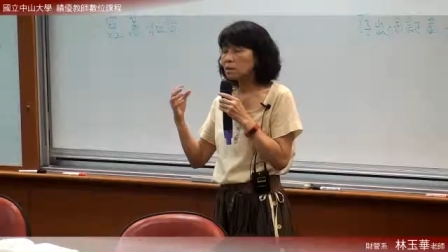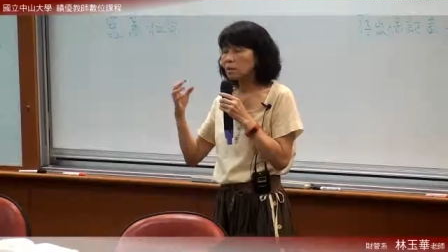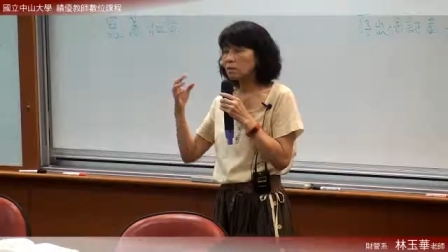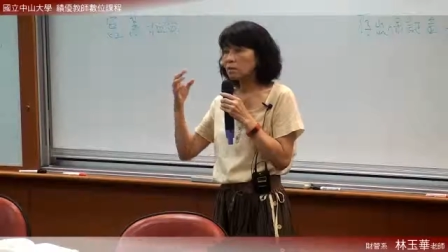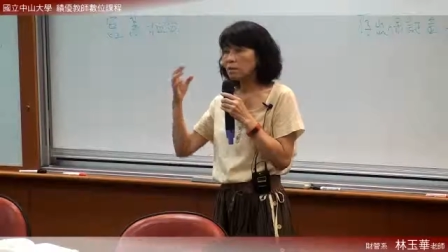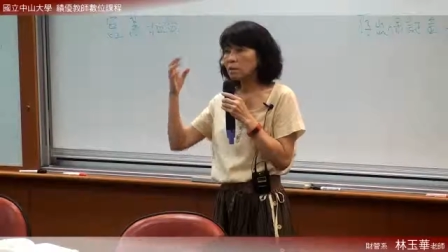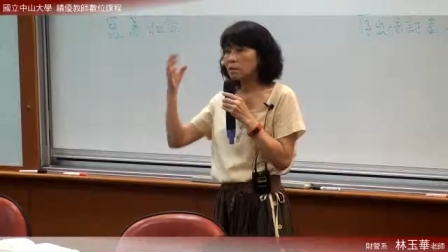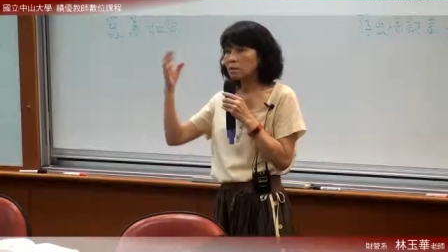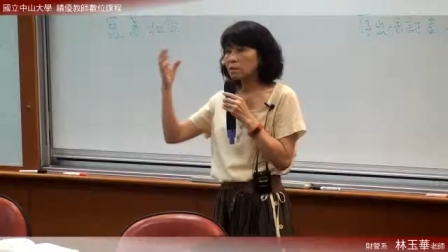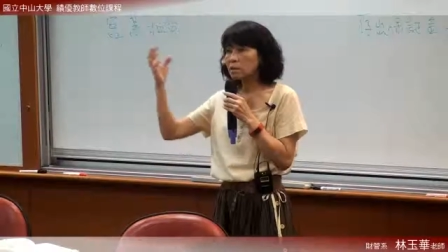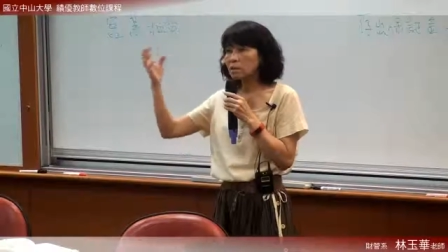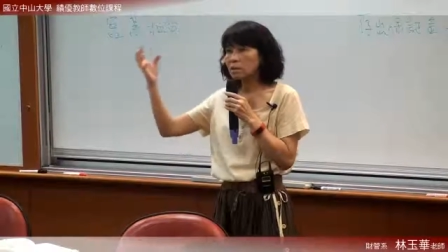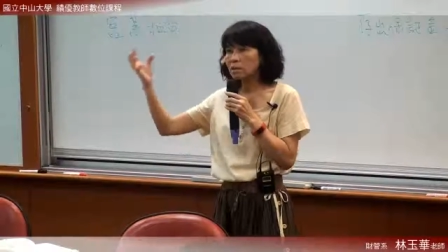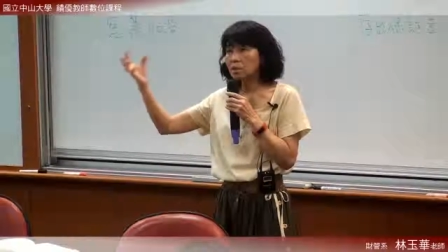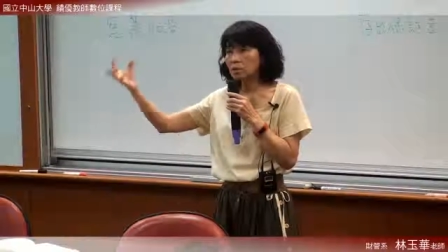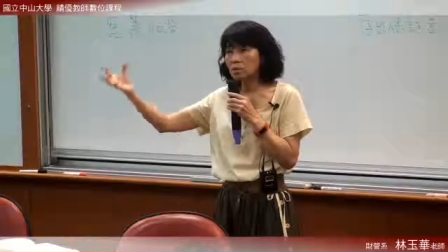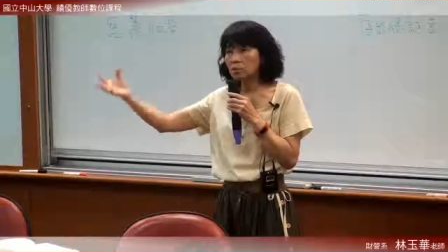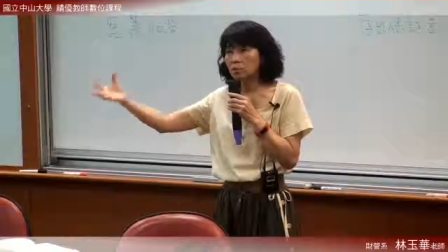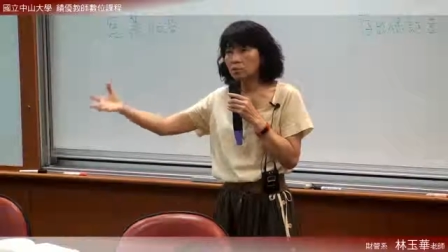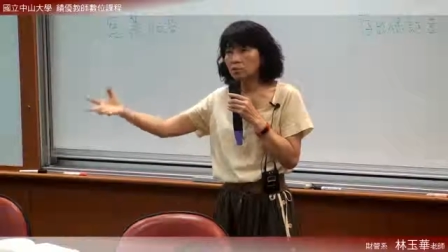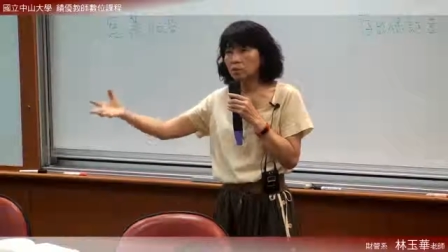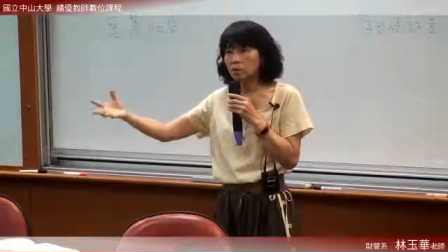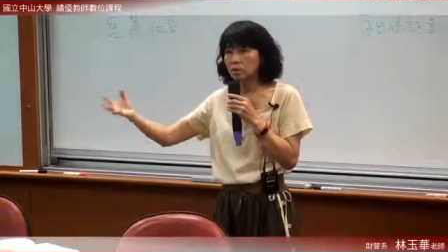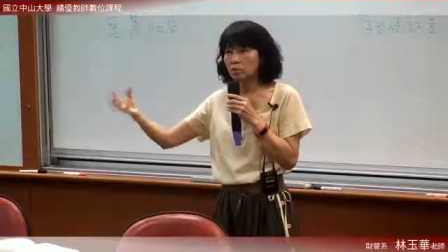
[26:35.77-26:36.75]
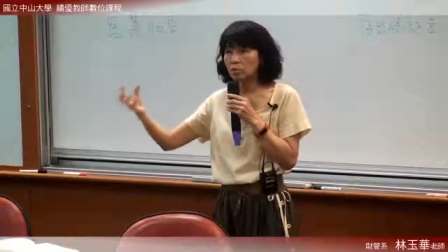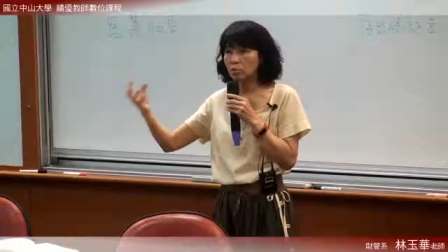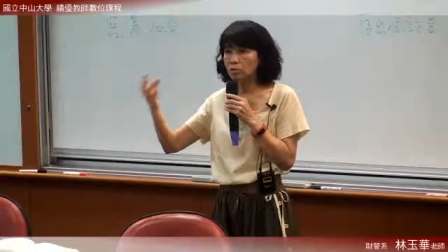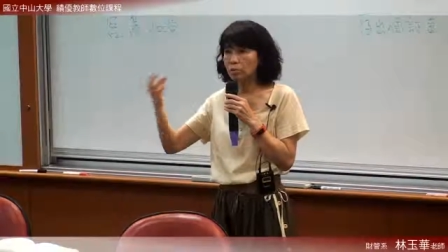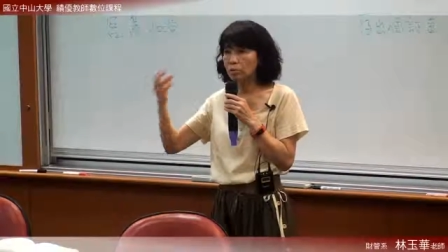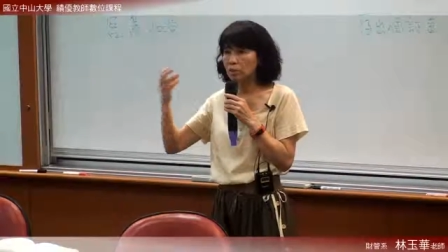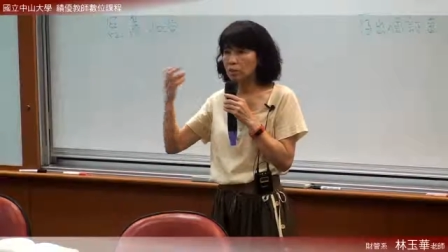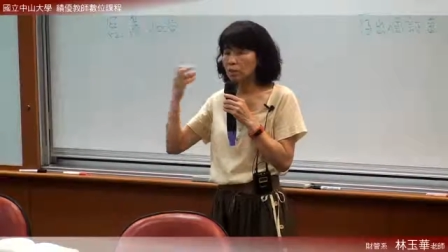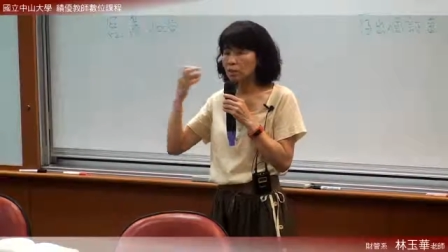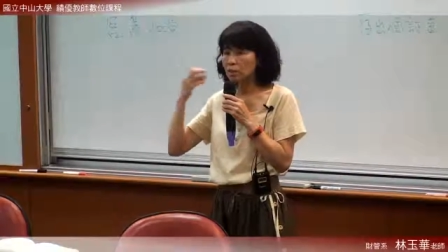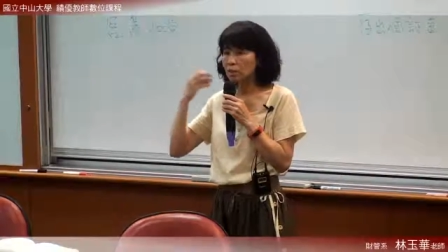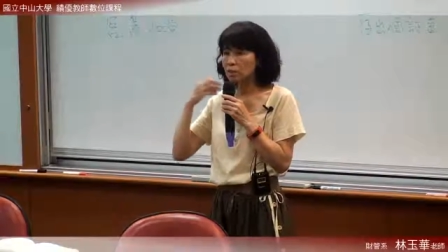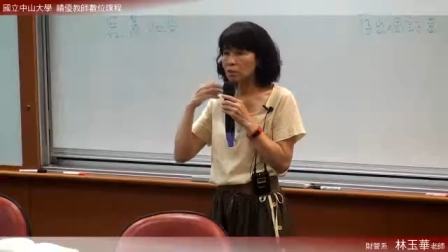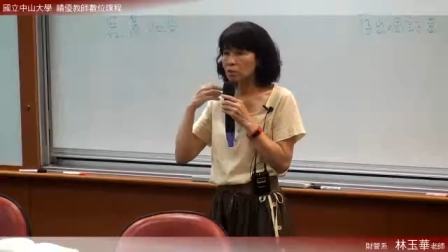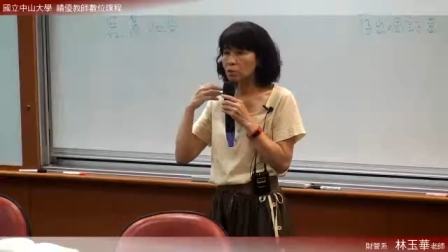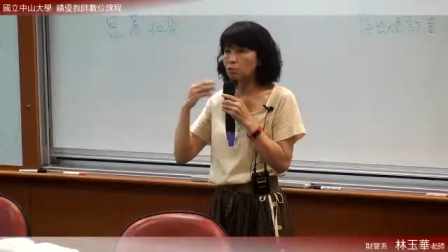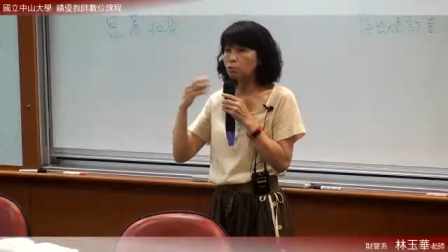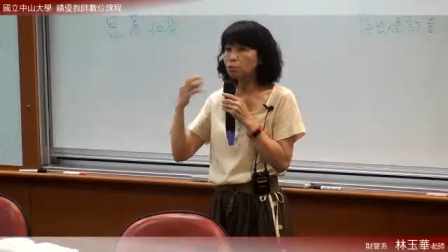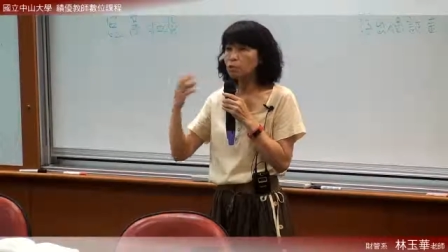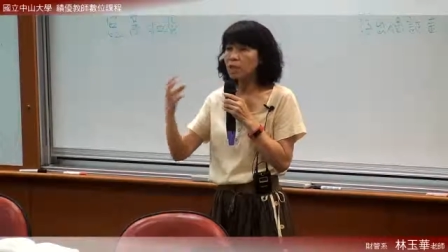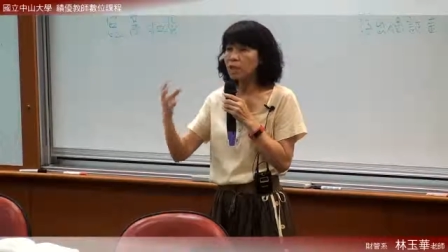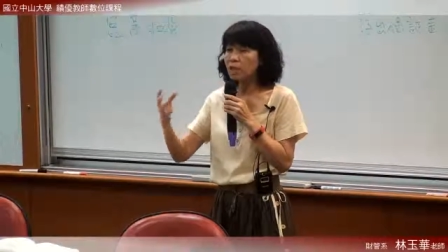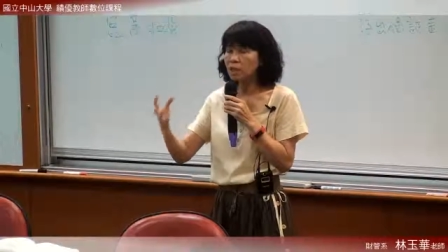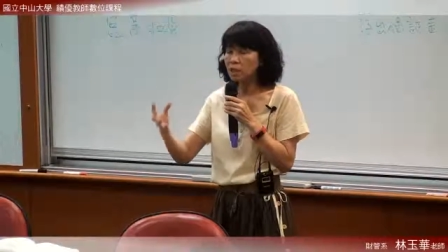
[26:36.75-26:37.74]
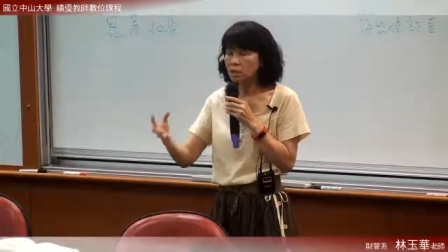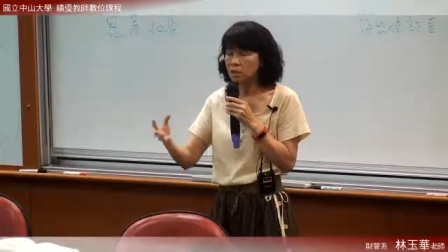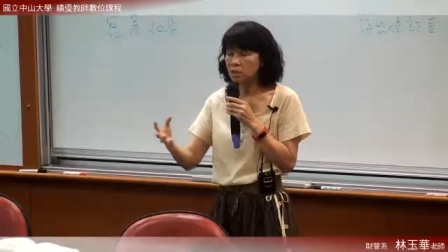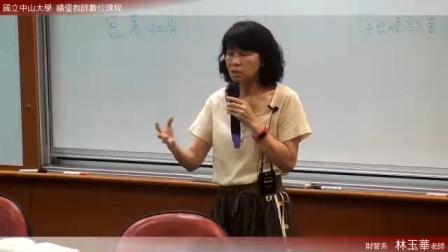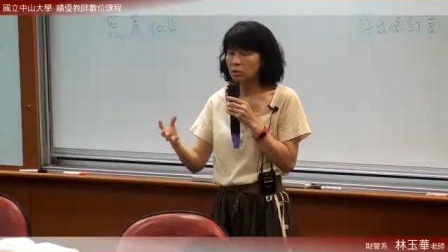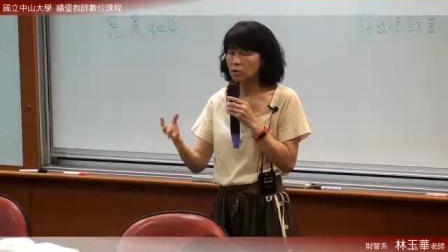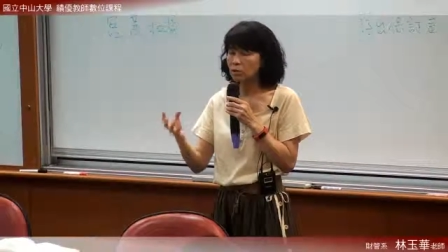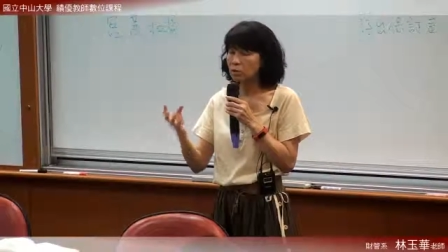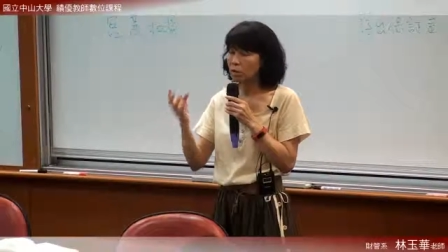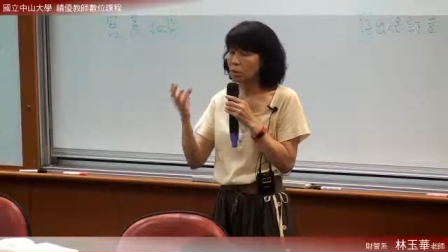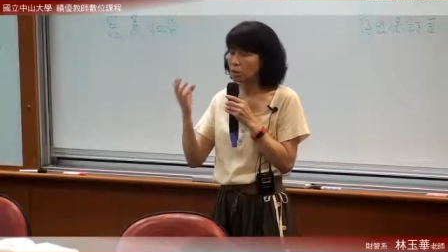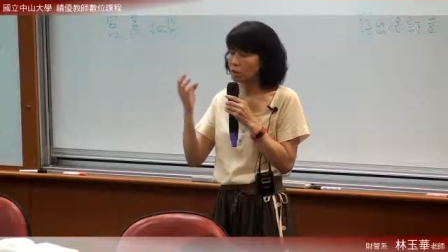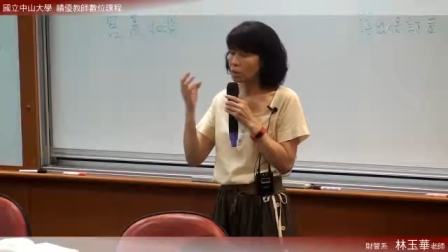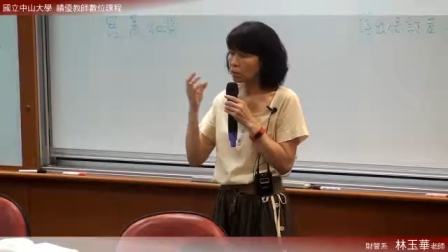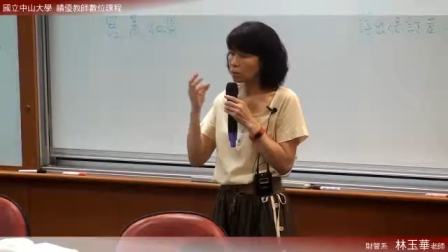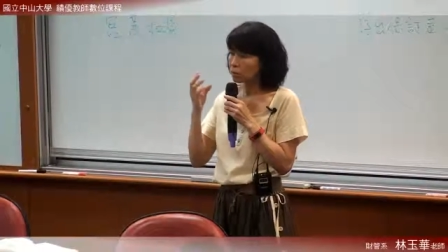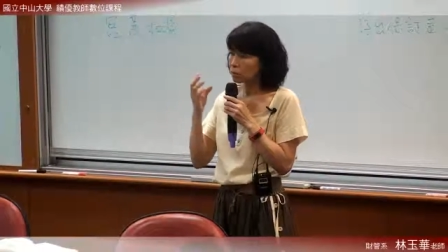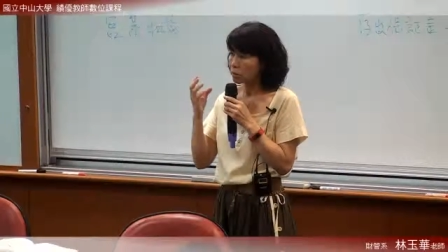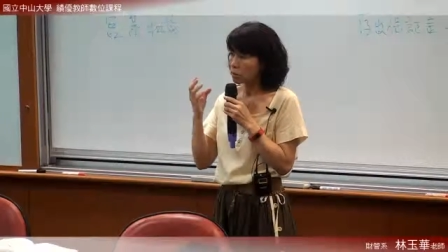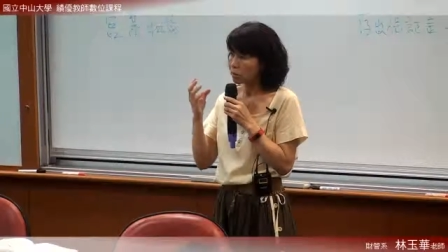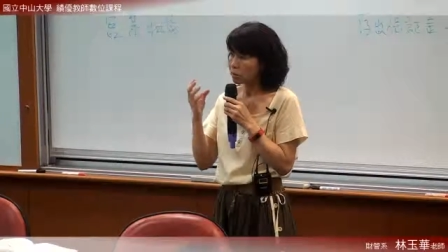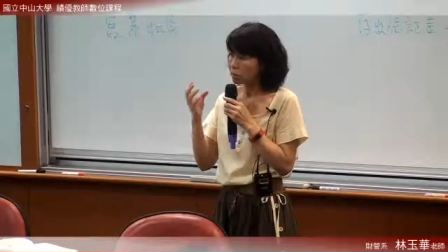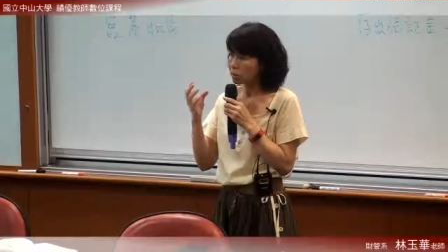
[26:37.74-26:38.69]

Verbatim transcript: 前面是你租的，所以我现在租给你的时候，一定要